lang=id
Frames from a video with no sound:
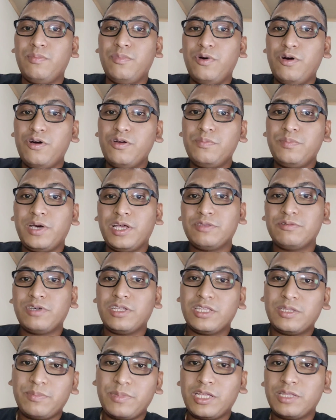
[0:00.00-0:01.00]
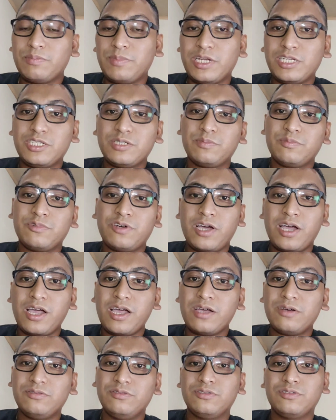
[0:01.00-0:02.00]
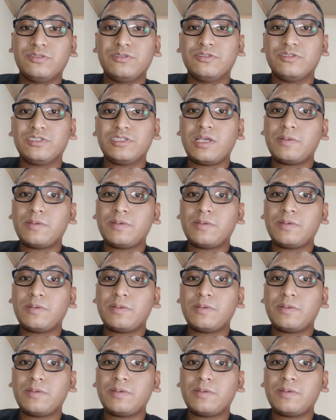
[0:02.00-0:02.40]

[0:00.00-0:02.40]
mohon bantuan teman-teman semua untuk